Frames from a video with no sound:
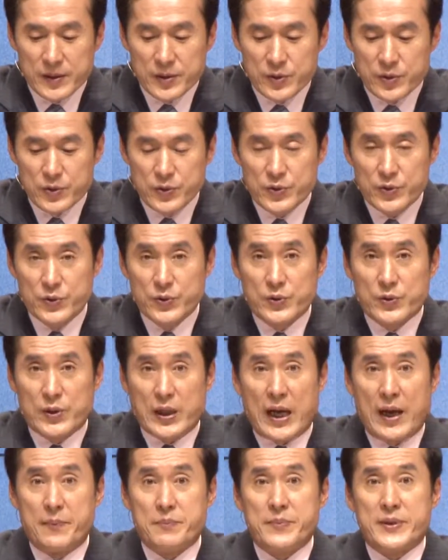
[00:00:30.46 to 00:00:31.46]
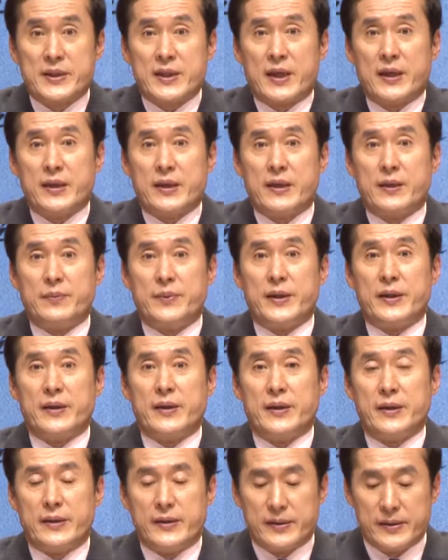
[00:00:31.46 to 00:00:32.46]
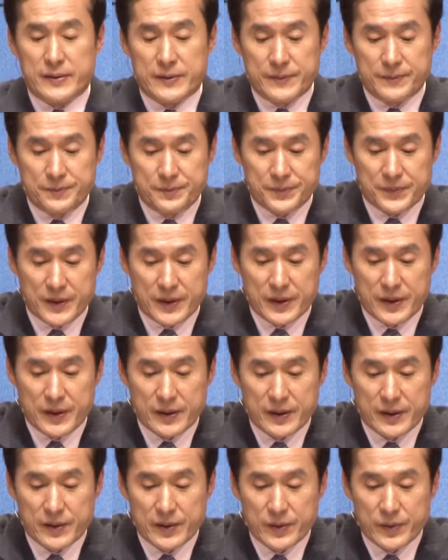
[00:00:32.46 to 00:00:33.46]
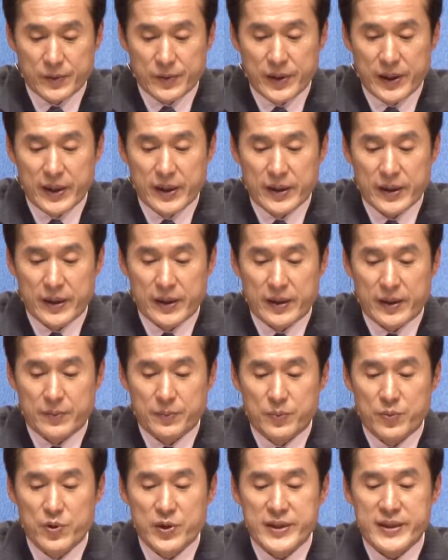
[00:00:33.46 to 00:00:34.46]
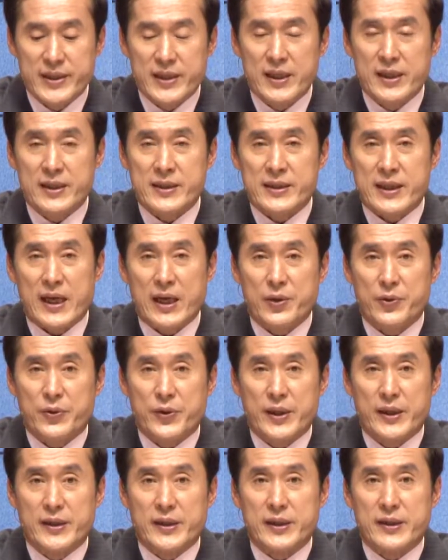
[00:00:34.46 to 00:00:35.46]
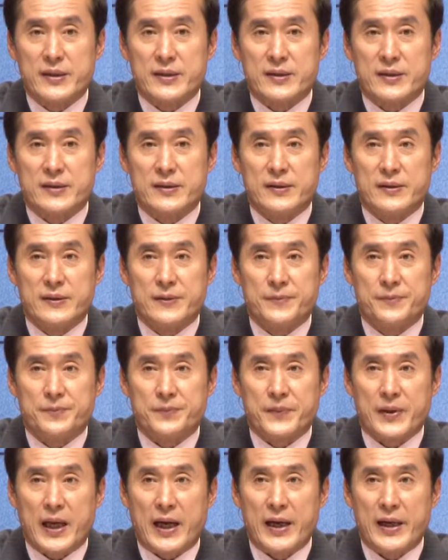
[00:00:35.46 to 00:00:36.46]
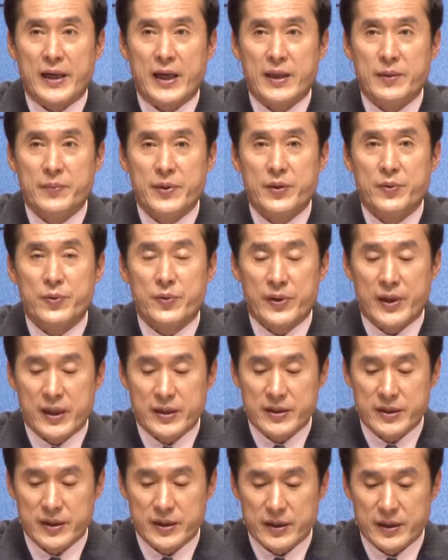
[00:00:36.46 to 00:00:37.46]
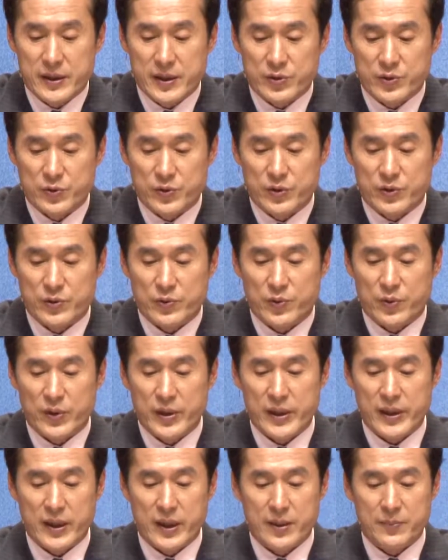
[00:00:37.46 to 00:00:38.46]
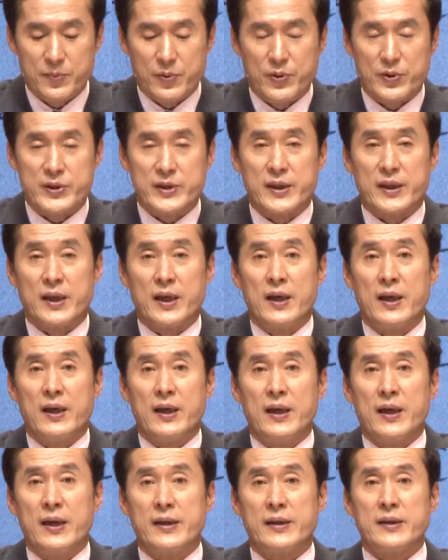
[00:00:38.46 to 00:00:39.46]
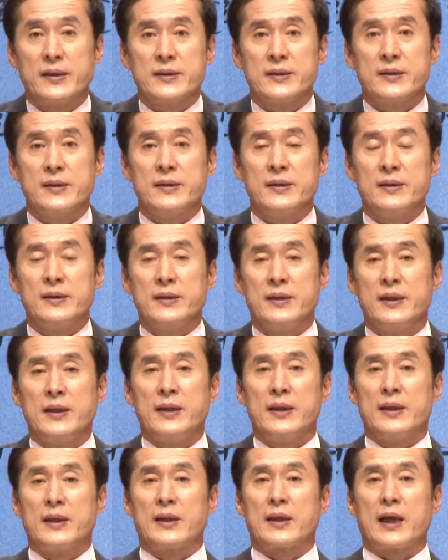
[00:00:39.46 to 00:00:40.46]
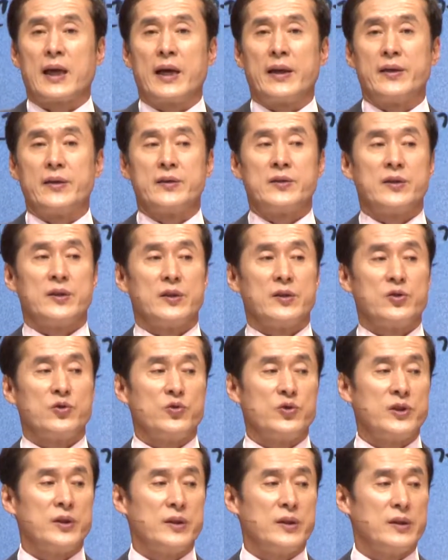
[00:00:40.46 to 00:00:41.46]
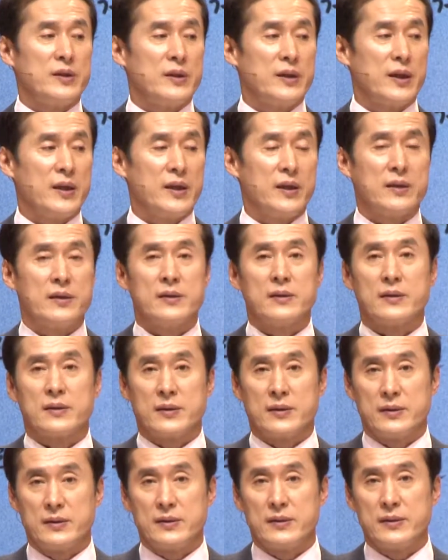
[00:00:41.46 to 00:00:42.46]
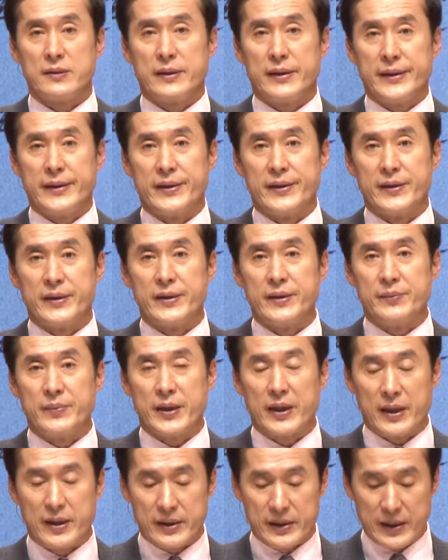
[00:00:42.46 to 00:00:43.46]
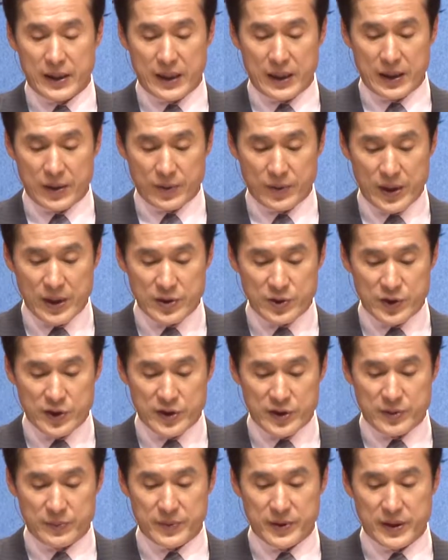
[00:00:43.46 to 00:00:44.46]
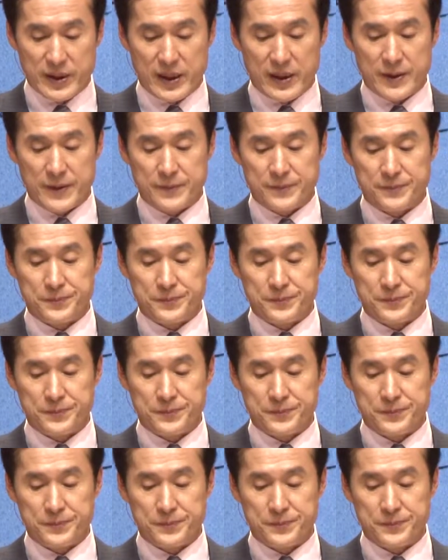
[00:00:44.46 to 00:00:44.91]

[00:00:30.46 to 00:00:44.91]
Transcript: 추수 감사 예배는 예, 우리에게 물질 사용에 대해서 하나님이 원하시는 기준 원리가 무엇인가 하는 것을 가르쳐 주시는데 더 큰 의미가 있다고 할 수 있습니다.